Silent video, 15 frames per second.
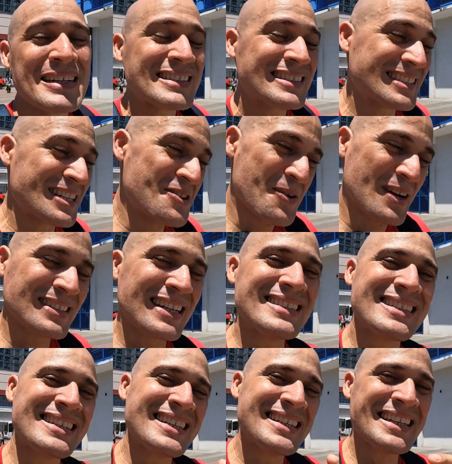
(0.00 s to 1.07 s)
Si no es
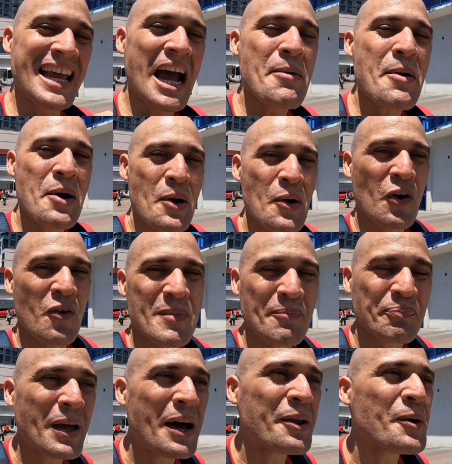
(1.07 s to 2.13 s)
así, déjame en los
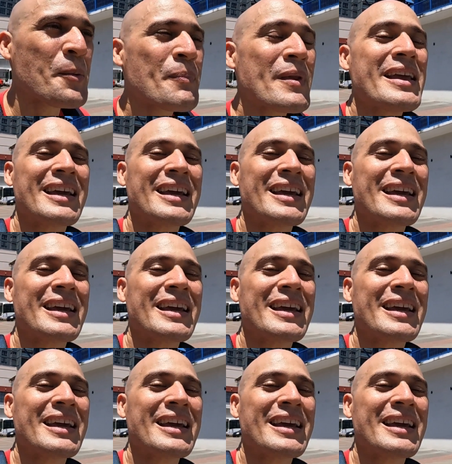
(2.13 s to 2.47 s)
comentarios